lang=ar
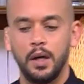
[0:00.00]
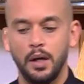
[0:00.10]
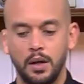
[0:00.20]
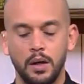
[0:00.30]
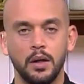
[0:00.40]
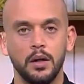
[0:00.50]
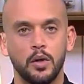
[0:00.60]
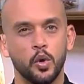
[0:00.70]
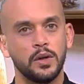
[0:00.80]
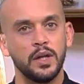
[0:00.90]

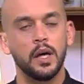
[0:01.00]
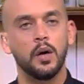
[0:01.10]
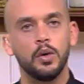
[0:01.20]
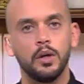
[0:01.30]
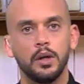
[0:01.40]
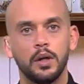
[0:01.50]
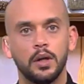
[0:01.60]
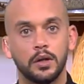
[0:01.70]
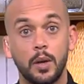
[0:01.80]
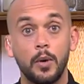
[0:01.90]
الكوتنج او
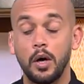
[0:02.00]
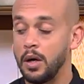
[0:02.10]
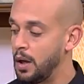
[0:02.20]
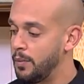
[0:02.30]
الطبقه